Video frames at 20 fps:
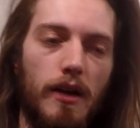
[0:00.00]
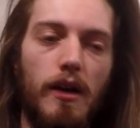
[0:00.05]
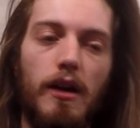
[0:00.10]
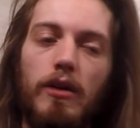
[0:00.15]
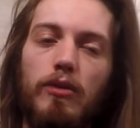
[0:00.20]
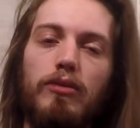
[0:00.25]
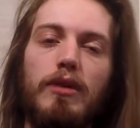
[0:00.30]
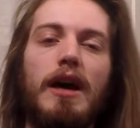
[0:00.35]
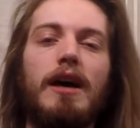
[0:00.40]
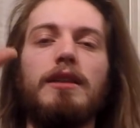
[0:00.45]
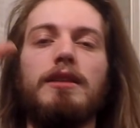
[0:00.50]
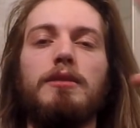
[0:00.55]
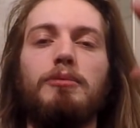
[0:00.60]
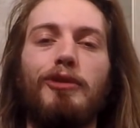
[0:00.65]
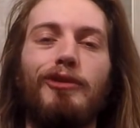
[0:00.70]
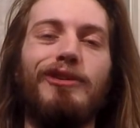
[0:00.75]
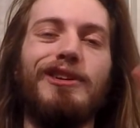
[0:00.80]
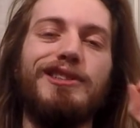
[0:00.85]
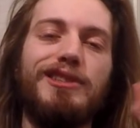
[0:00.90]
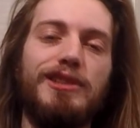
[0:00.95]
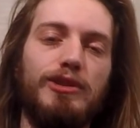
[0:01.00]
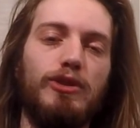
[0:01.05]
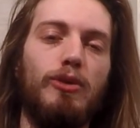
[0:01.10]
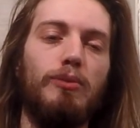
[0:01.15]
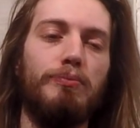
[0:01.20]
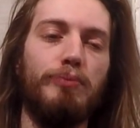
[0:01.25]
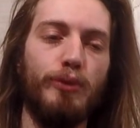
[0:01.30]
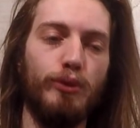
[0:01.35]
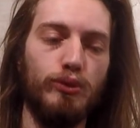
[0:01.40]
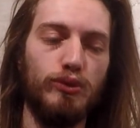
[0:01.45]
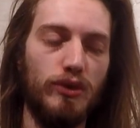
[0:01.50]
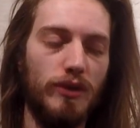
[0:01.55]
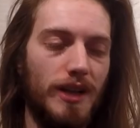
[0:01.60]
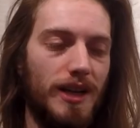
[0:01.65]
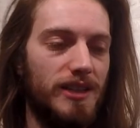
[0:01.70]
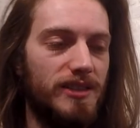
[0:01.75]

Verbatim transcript: un attimo facendo il punto della